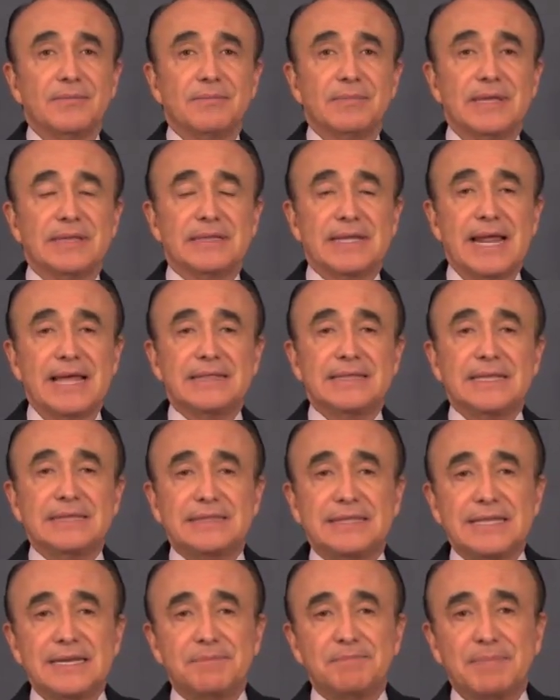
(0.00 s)
Vendrán de
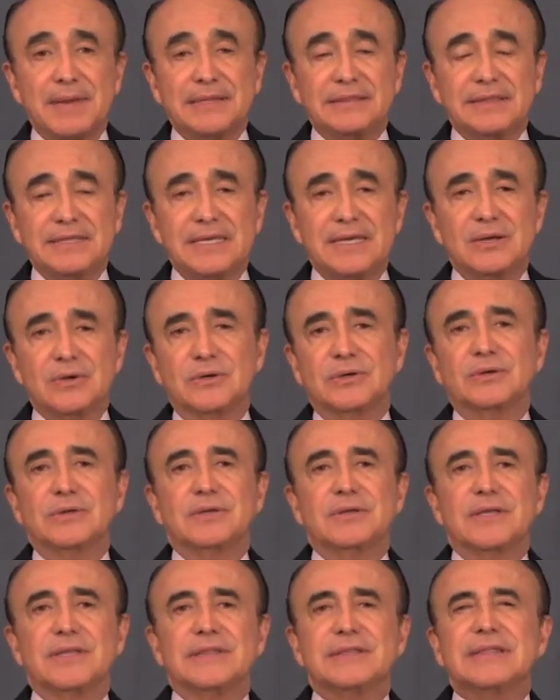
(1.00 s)
Tiripetío,
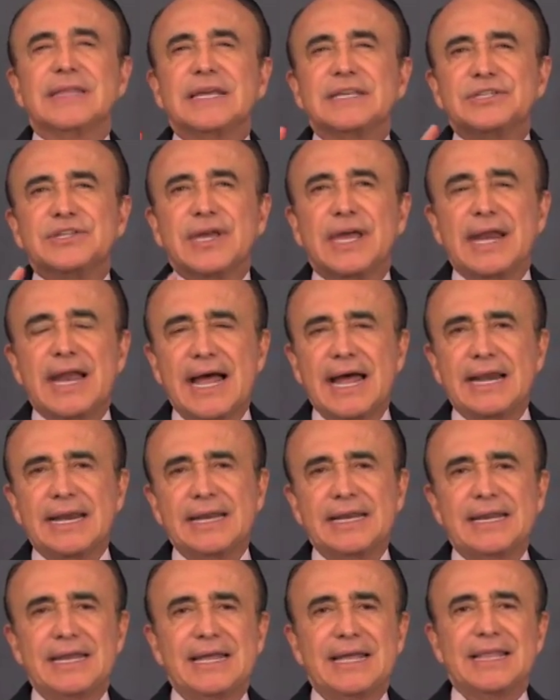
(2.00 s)
de
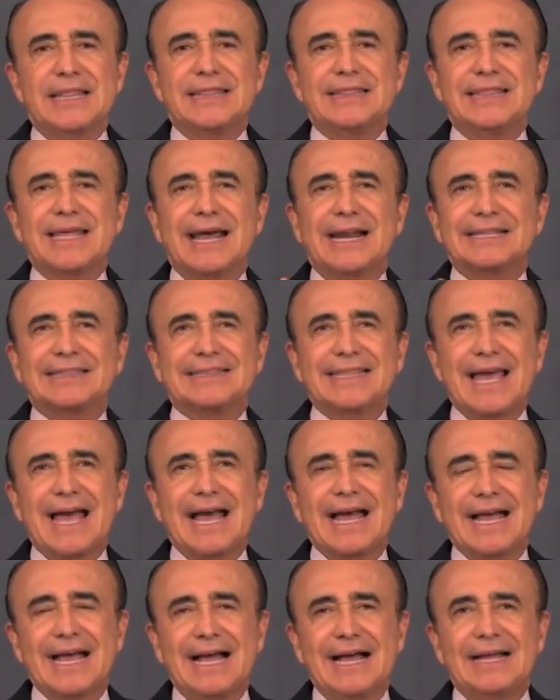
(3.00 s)
Cherán, de
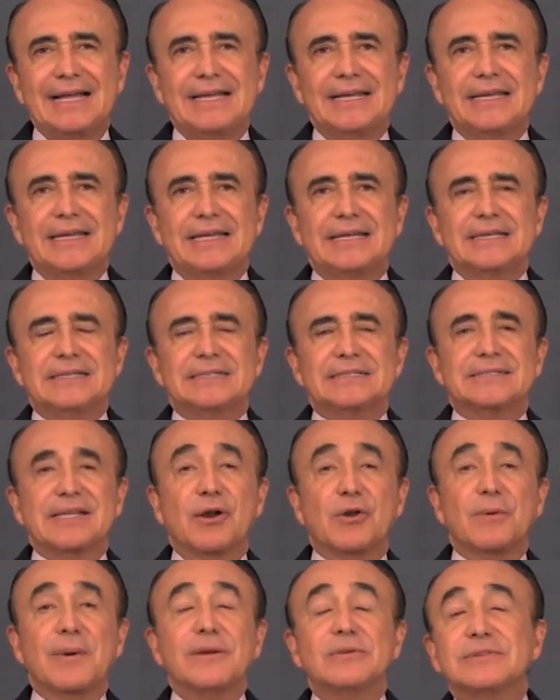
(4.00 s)
Arteaga. Se
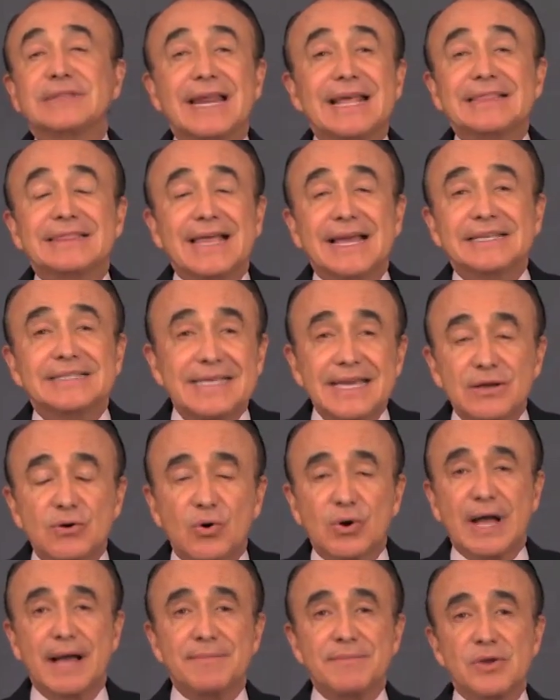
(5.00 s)
robaron
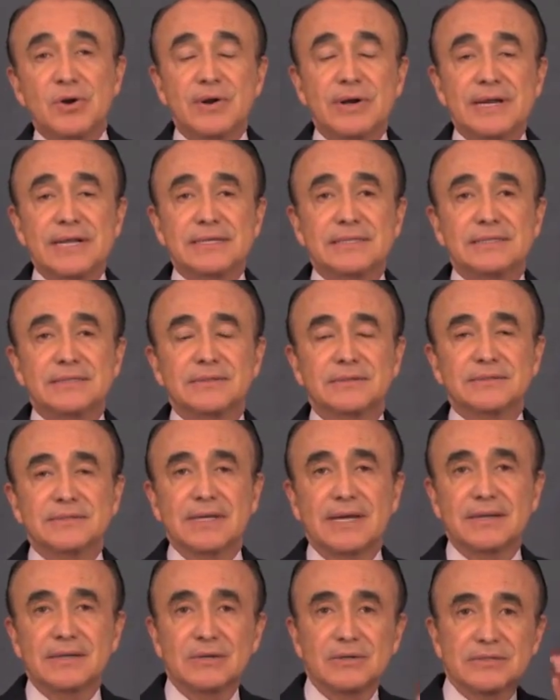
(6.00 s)
35 camiones, o
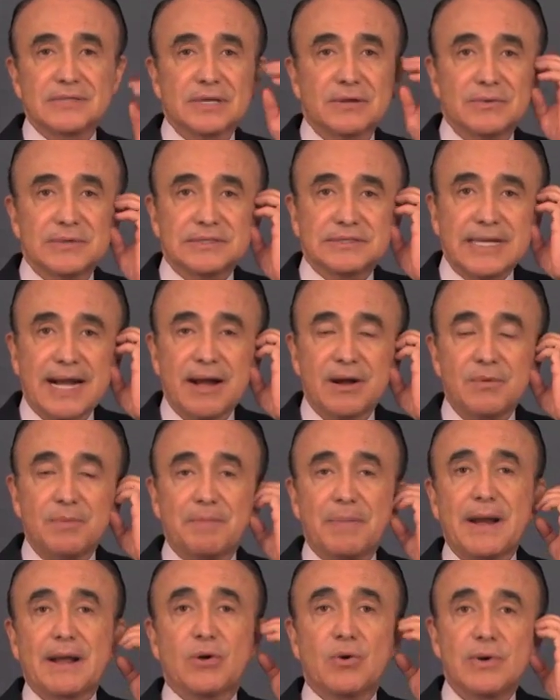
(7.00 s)
sea, los secuestraron
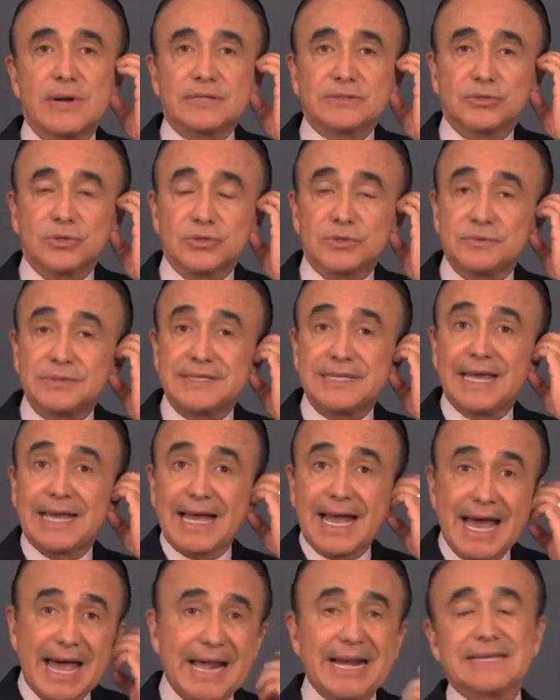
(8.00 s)
para con estos
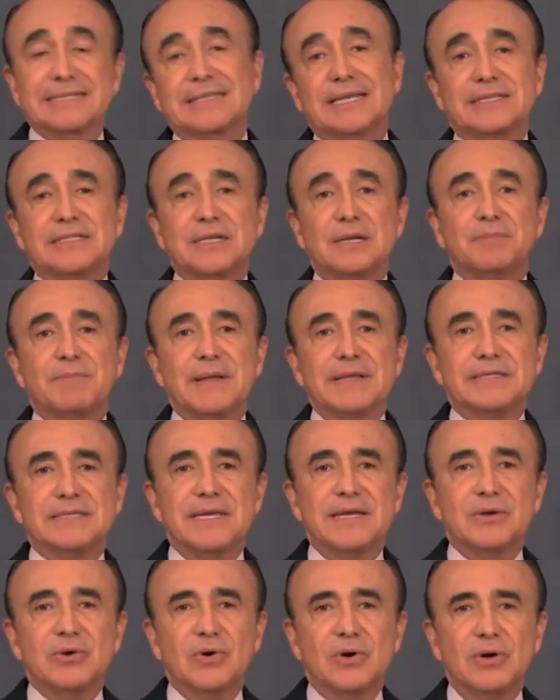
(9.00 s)
llegar hasta
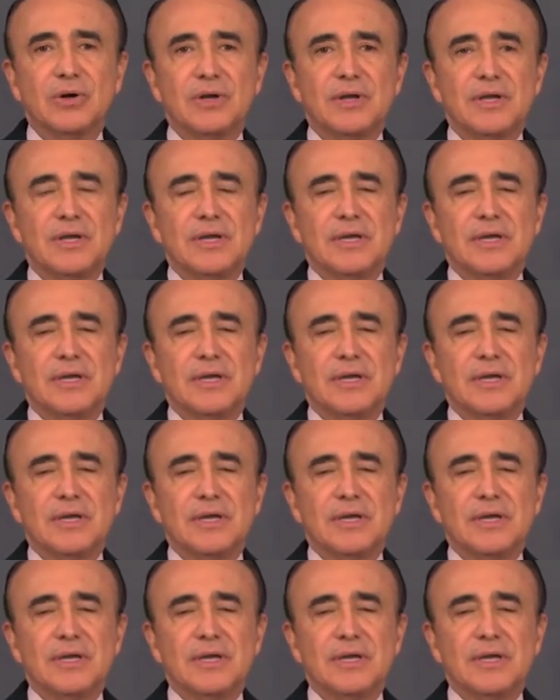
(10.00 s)
Chilpancingo